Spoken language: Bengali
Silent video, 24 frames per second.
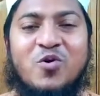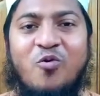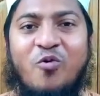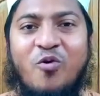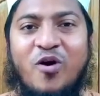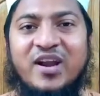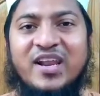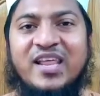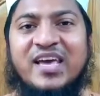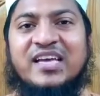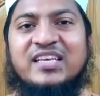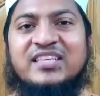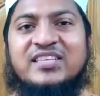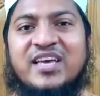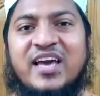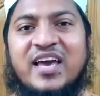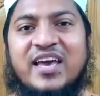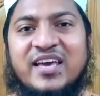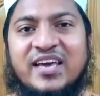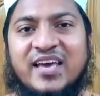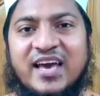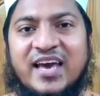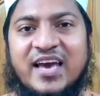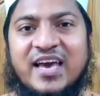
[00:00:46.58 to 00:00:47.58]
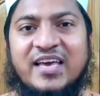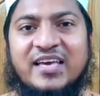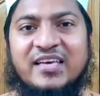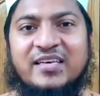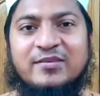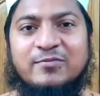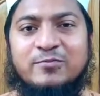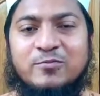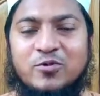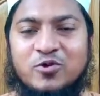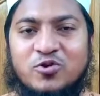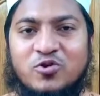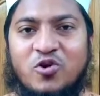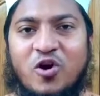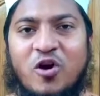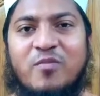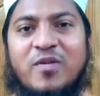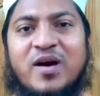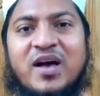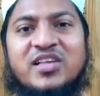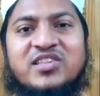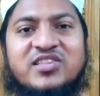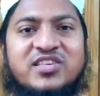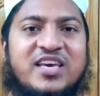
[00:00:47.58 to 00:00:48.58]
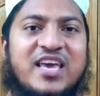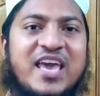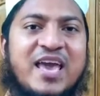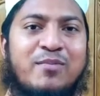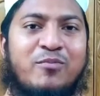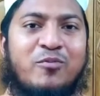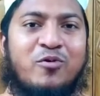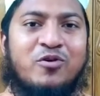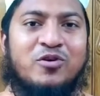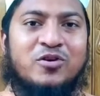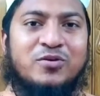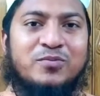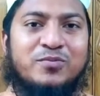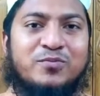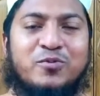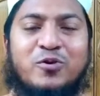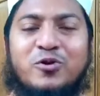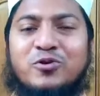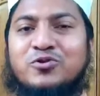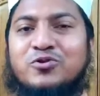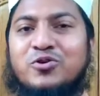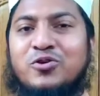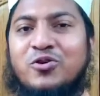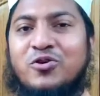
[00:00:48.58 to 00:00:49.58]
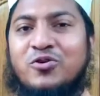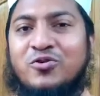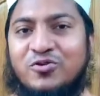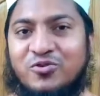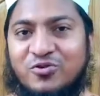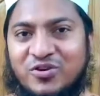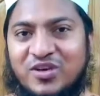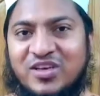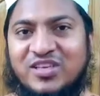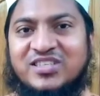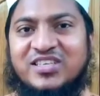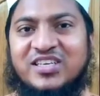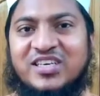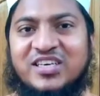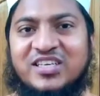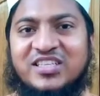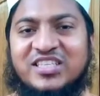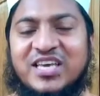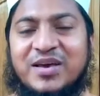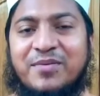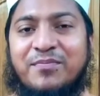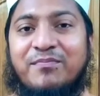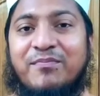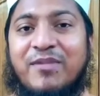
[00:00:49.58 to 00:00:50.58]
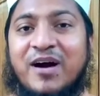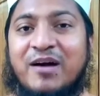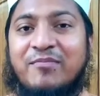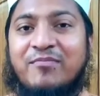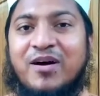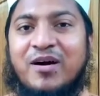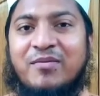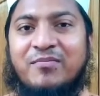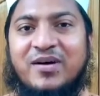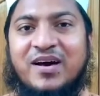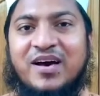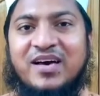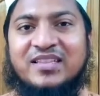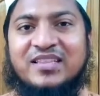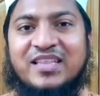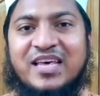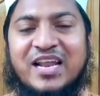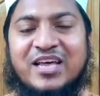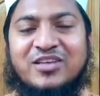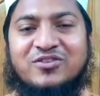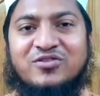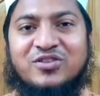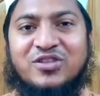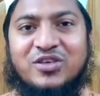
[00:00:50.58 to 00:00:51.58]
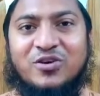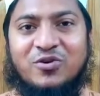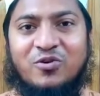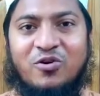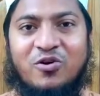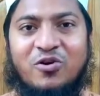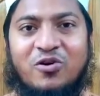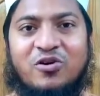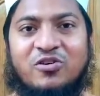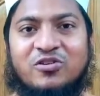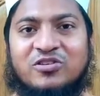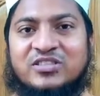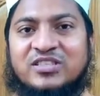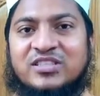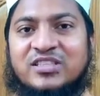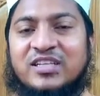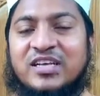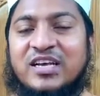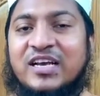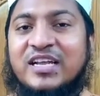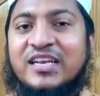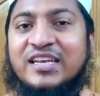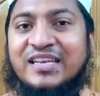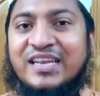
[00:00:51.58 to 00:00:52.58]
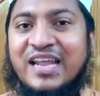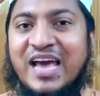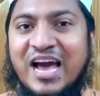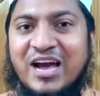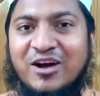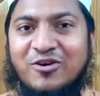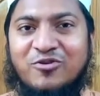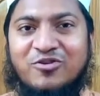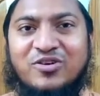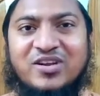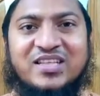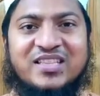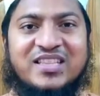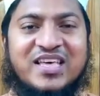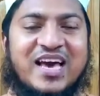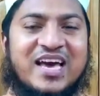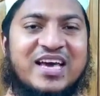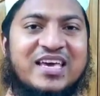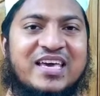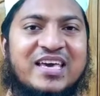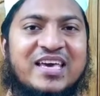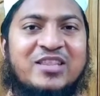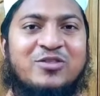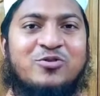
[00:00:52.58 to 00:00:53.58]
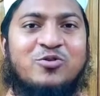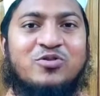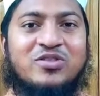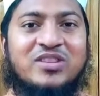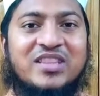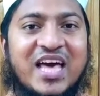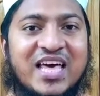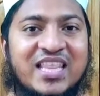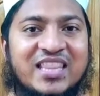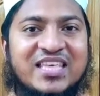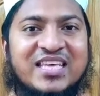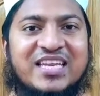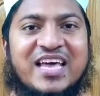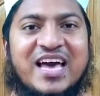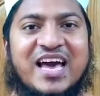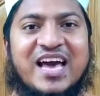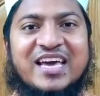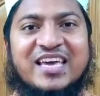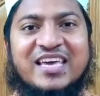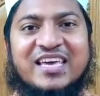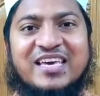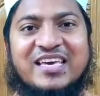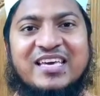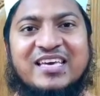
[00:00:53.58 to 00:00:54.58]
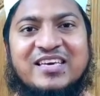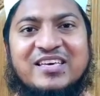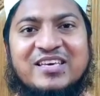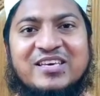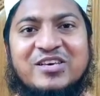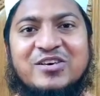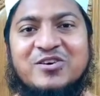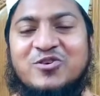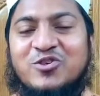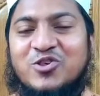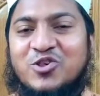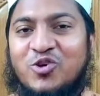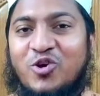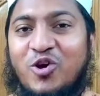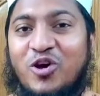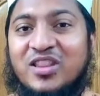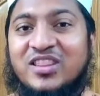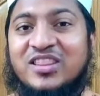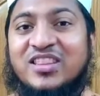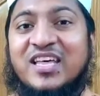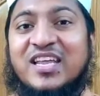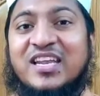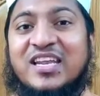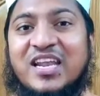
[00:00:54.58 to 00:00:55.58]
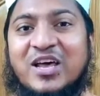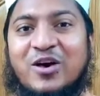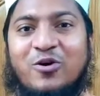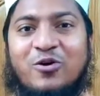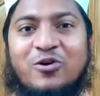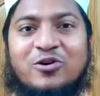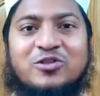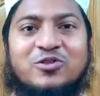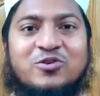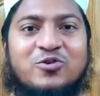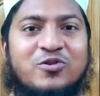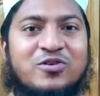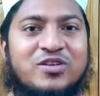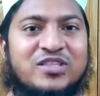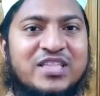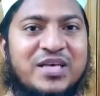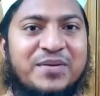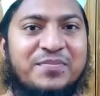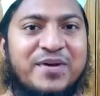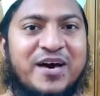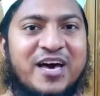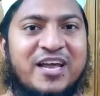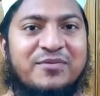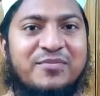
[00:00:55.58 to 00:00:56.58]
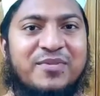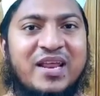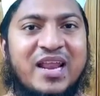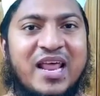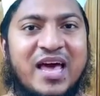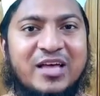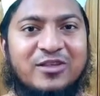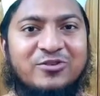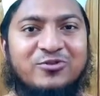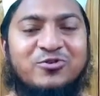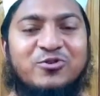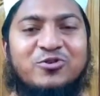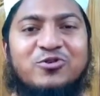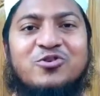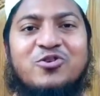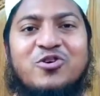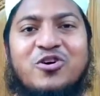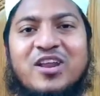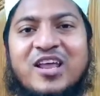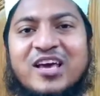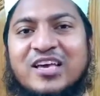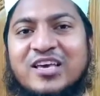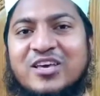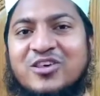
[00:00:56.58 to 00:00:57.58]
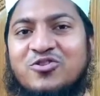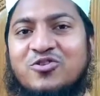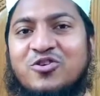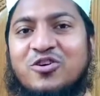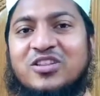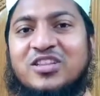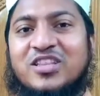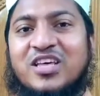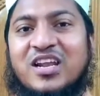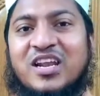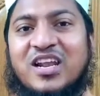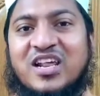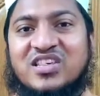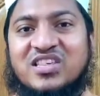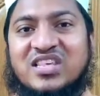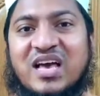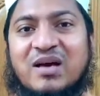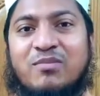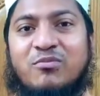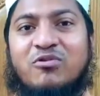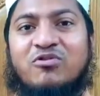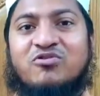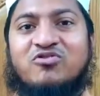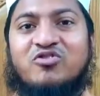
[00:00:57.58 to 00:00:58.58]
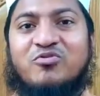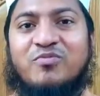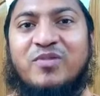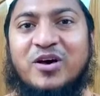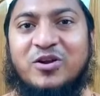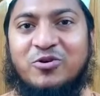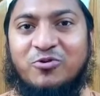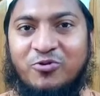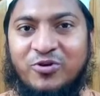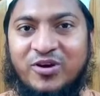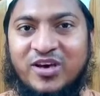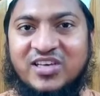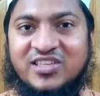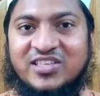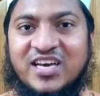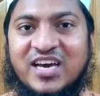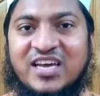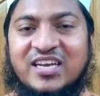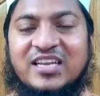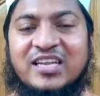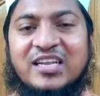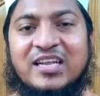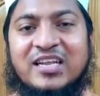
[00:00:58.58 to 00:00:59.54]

অনেক জায়গায় সমাজে এমন প্রচলন রয়েছে যে বাবা মা তারা যদি হজ না করে থাকেন তো তাদের আগে সন্তানরা হজ করতে পারবে না যদিও নাকি সন্তানরা সামর্থ্যবান হয়ে যান